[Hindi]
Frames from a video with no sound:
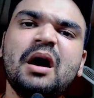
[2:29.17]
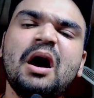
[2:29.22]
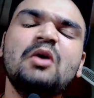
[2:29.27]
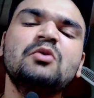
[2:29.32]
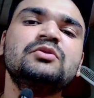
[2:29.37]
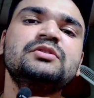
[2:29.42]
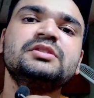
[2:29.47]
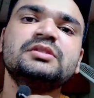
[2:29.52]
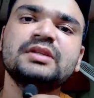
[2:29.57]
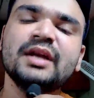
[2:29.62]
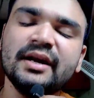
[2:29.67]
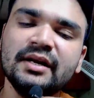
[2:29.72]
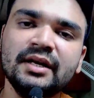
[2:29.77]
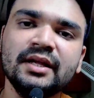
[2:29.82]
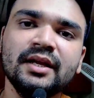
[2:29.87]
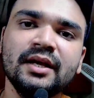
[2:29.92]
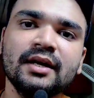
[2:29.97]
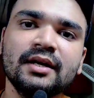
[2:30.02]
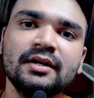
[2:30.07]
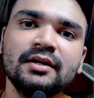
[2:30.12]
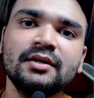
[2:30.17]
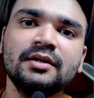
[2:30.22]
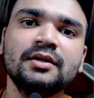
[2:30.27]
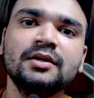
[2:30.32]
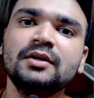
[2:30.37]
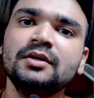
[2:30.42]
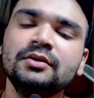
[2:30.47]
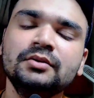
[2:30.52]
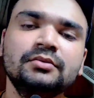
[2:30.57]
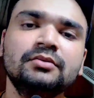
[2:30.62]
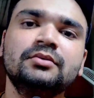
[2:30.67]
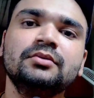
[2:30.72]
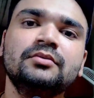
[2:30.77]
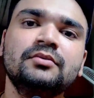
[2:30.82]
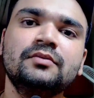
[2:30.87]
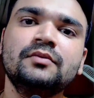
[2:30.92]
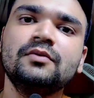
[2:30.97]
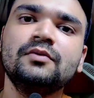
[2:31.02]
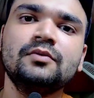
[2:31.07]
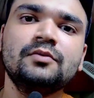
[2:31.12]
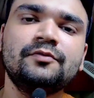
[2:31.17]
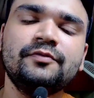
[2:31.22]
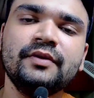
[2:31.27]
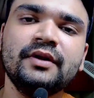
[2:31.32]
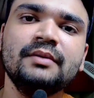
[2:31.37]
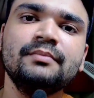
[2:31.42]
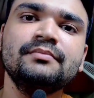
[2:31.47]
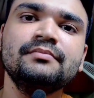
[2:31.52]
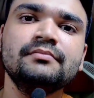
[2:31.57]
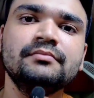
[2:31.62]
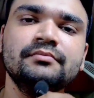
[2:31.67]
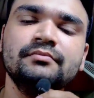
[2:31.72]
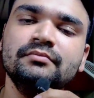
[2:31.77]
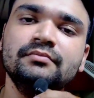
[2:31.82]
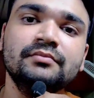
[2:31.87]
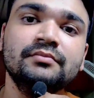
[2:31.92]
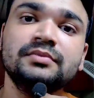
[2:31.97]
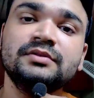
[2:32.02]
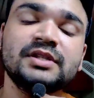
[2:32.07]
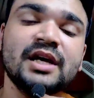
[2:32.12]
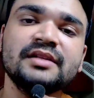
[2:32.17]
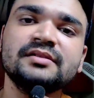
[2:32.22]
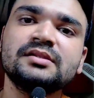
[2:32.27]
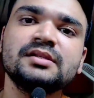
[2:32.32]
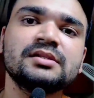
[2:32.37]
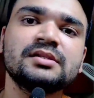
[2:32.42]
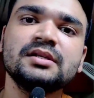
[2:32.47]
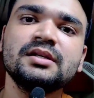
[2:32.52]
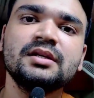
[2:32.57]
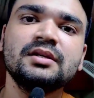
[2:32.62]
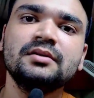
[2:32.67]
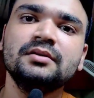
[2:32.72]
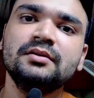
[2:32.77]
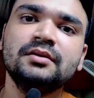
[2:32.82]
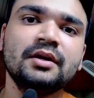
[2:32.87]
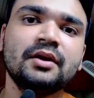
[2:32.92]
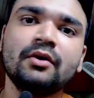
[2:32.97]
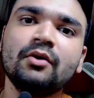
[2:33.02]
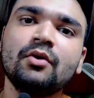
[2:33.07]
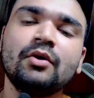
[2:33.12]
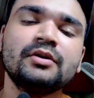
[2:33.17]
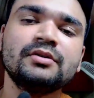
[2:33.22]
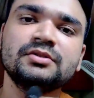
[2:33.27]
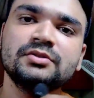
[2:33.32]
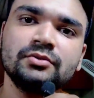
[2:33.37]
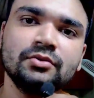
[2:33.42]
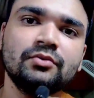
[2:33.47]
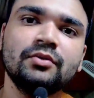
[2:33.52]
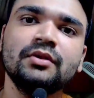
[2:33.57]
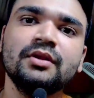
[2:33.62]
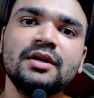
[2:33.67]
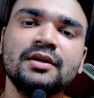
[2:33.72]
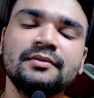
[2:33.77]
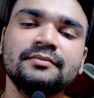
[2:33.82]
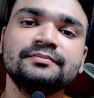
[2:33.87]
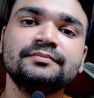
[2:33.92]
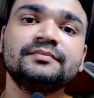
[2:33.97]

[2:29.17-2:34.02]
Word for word: आउटस्टैंडिंग है तो वो फिल्म चांसेस है कि रिकॉर्ड्स तोड़ दे